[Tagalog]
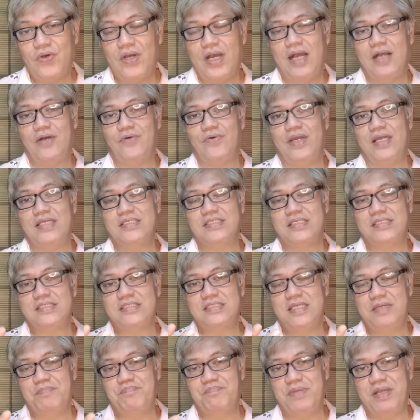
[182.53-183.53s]
ako ay isang
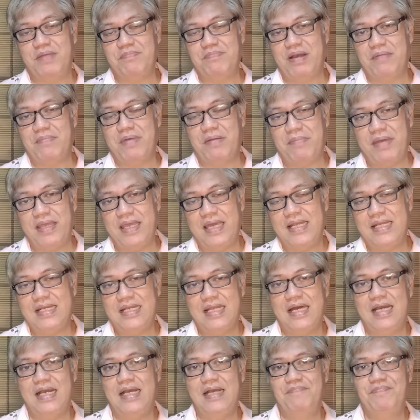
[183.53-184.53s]
simpleng mamamayan
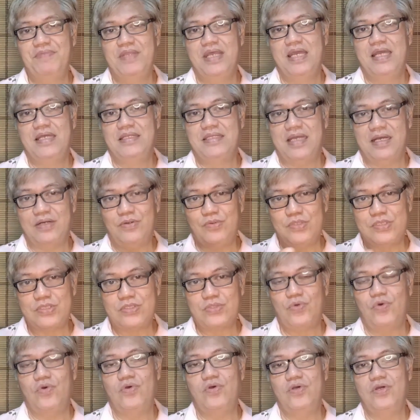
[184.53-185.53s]
lang na
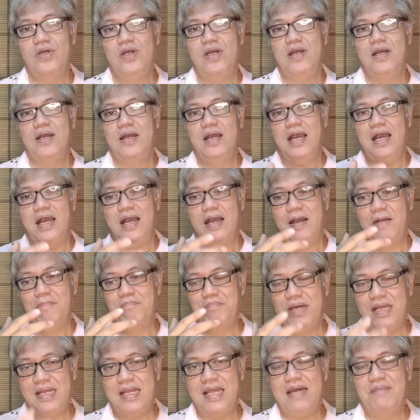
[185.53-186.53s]
gustong uh,
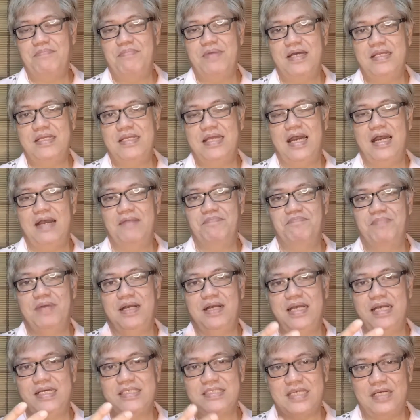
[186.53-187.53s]
malaman ang
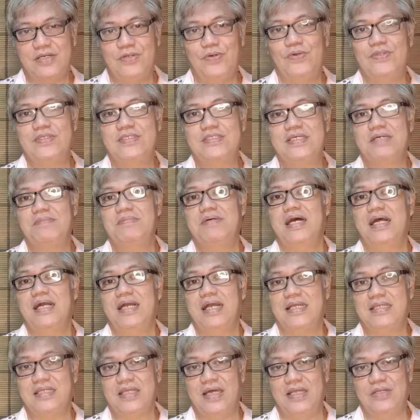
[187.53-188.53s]
mga sagot sa mga
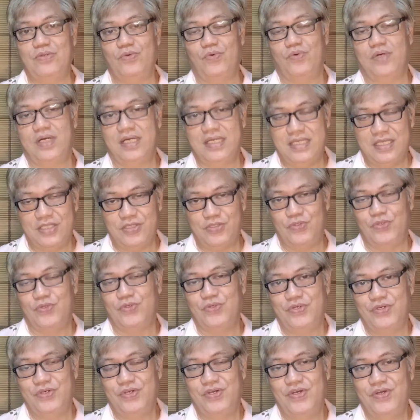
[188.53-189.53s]
katanungan ito.
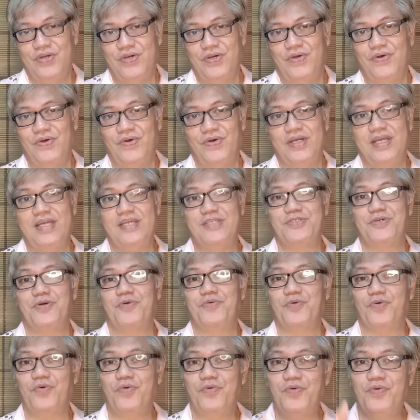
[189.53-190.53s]
Okay, so
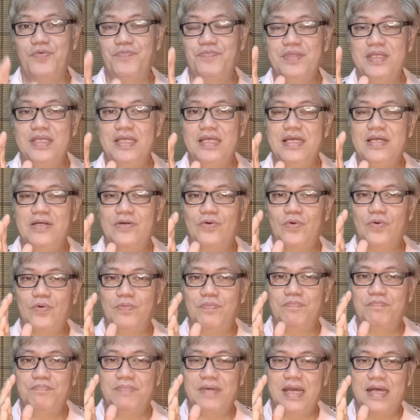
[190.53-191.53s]
kung
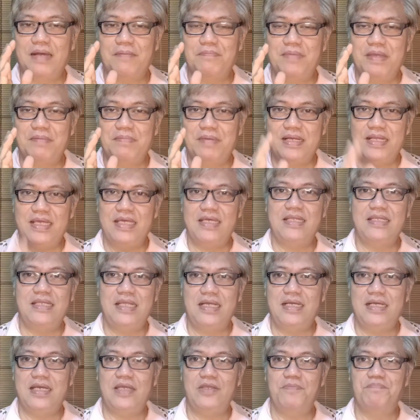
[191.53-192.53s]
kung ma- may
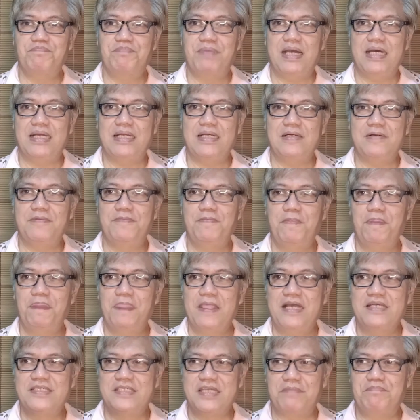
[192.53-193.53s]
maririnig kayong parang
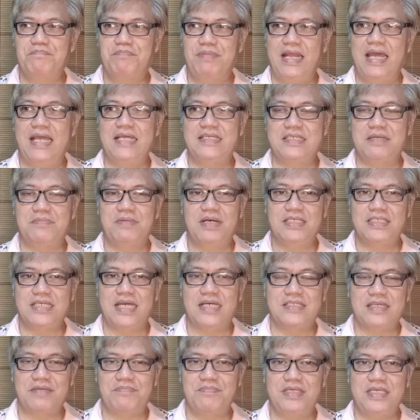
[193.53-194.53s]
sablay sa mga
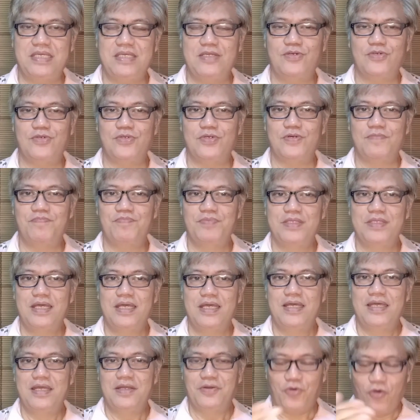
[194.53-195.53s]
sasabihin ko,
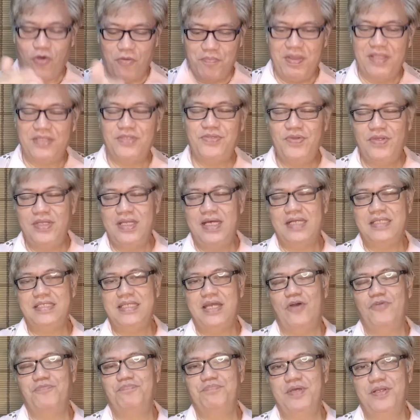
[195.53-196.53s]
Comment nyo lang
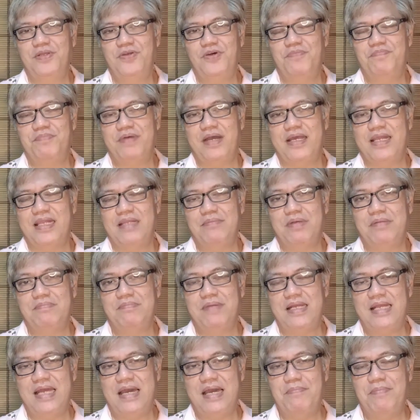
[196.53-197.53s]
down below para naman
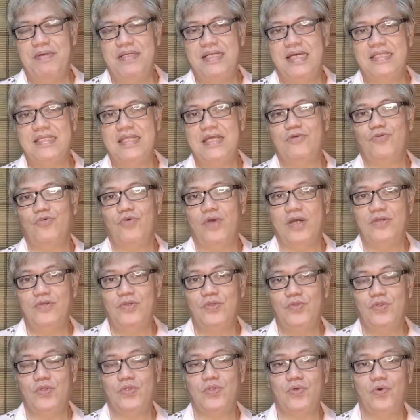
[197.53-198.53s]
malaman natin kung anong
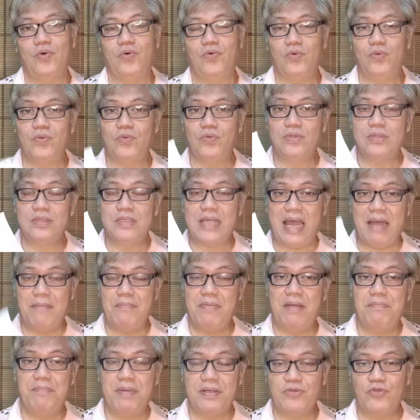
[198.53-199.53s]
totoo, kung tama
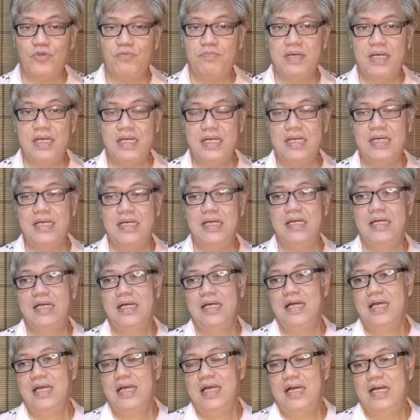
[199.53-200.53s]
ba itong mga
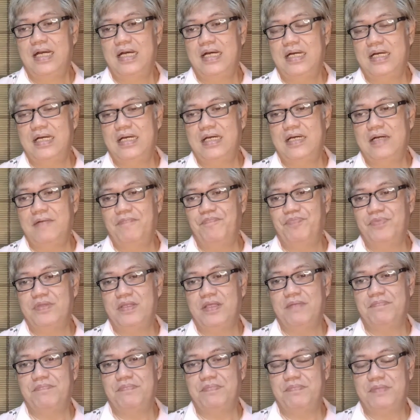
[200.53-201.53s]
uh,
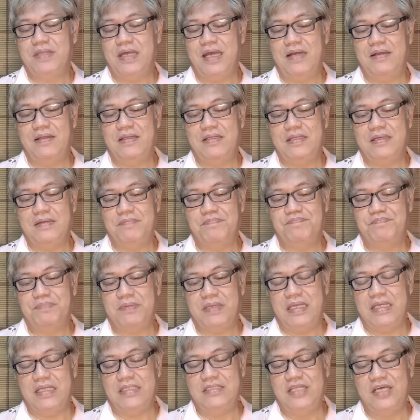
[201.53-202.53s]
ah, uh, ah,
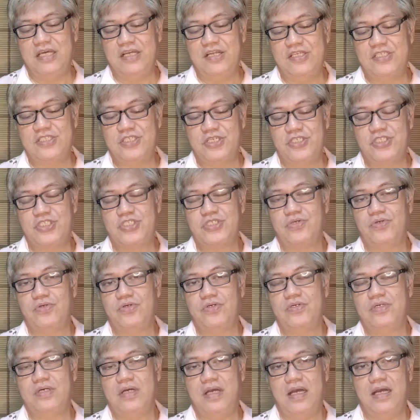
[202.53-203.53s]
ni-research ko.
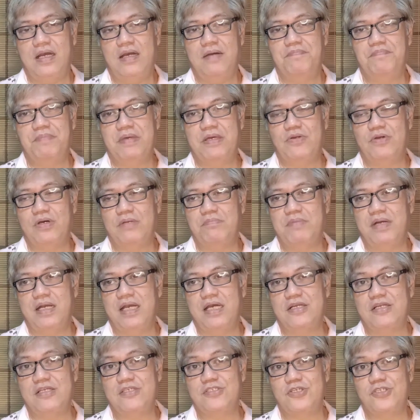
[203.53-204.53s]
Uh, pero ang mga
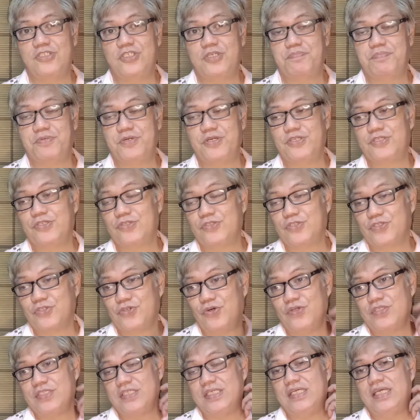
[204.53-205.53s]
research persons ko,
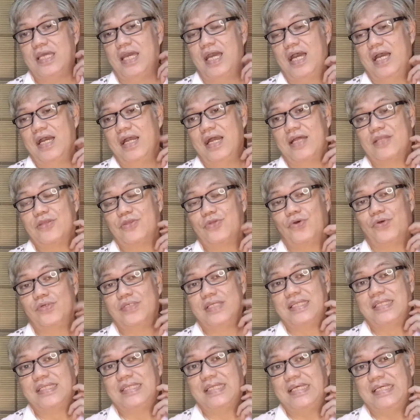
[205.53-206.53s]
si
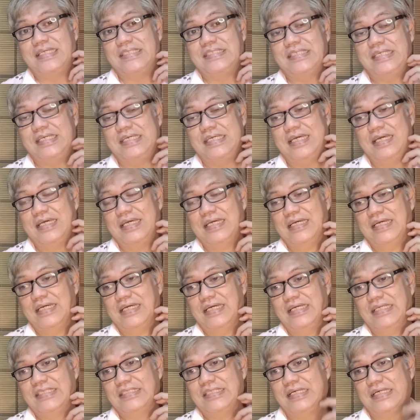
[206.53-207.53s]
Attorney Trixie,
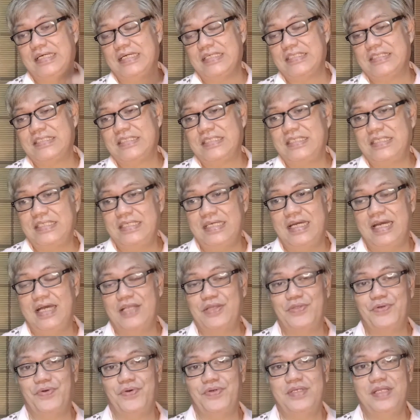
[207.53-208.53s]
saka si
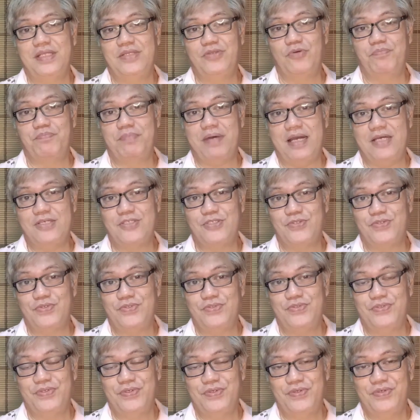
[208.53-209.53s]
Attorney Topacio,
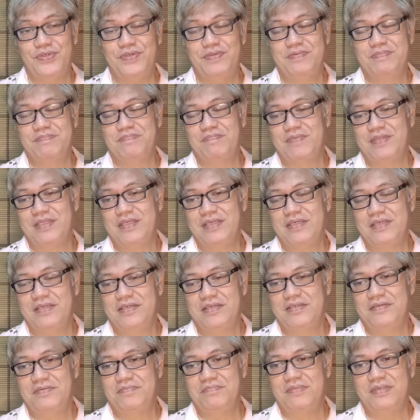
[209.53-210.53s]
no?
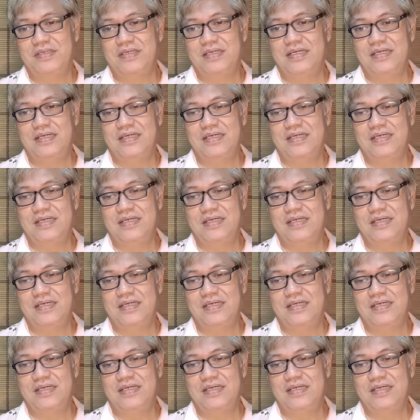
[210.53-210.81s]
Yung mga